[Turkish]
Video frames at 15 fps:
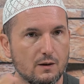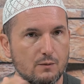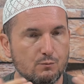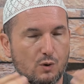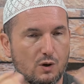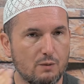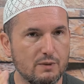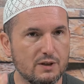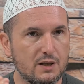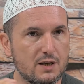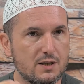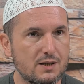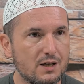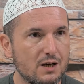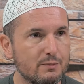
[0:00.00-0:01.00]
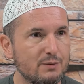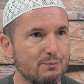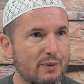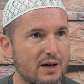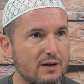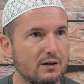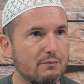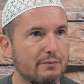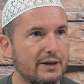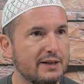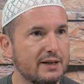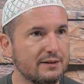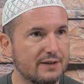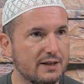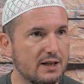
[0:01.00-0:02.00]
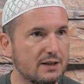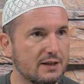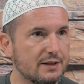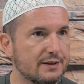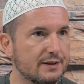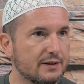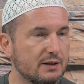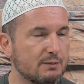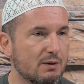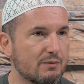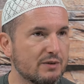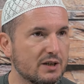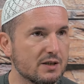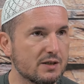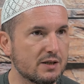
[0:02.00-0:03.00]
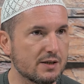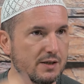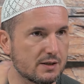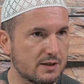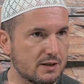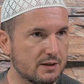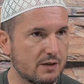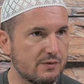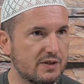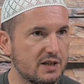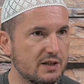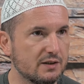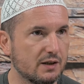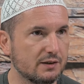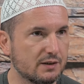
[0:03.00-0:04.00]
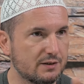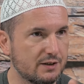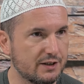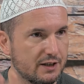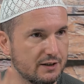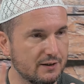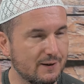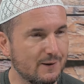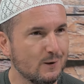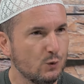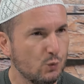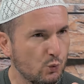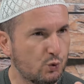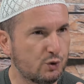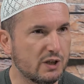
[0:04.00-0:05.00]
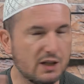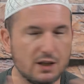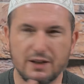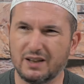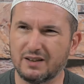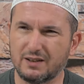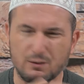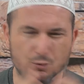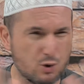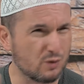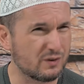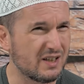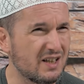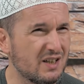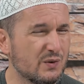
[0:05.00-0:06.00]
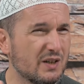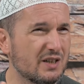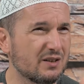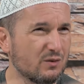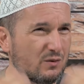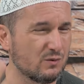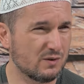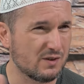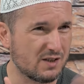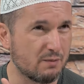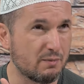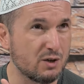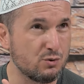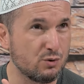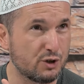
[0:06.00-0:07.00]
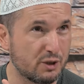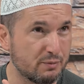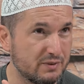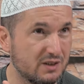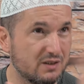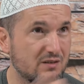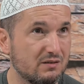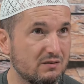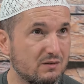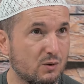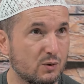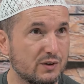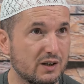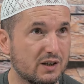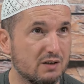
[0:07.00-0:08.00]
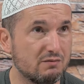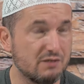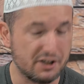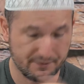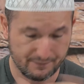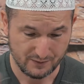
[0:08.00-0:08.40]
Muhammed Aleyhisselam'ın peygamberliğinin delillerini İmam Razi Hazretleri tefsirinde anlatırken üç delilini getirdim. Çok delili var, zaman yok şimdi 10 dakikam var.